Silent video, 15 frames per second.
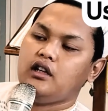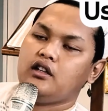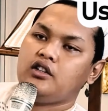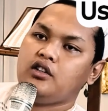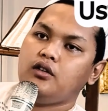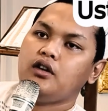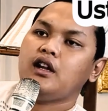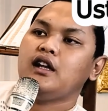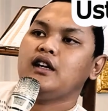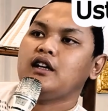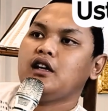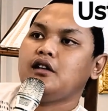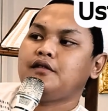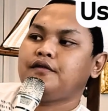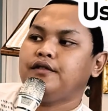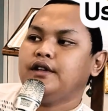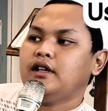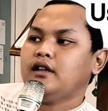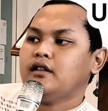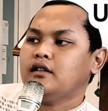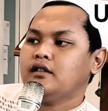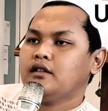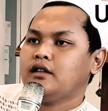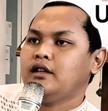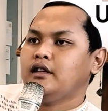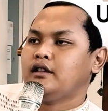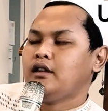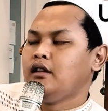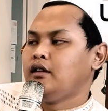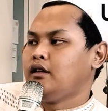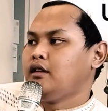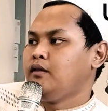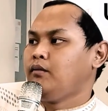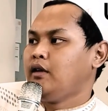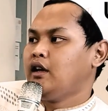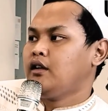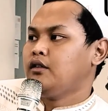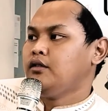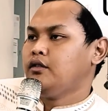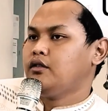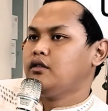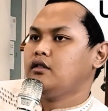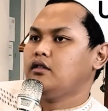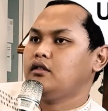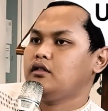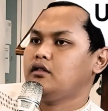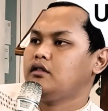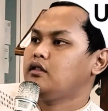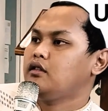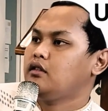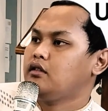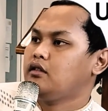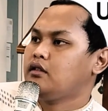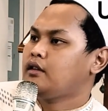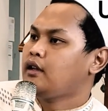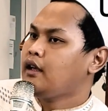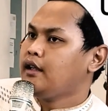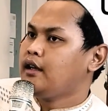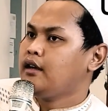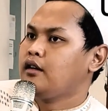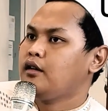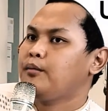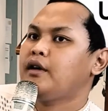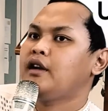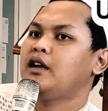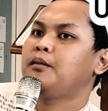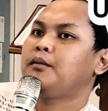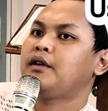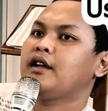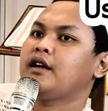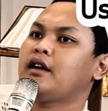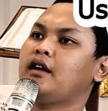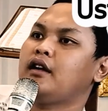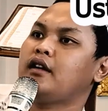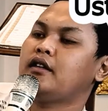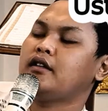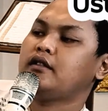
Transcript: seorang kafir, kita tetap harus sayang kepada mereka.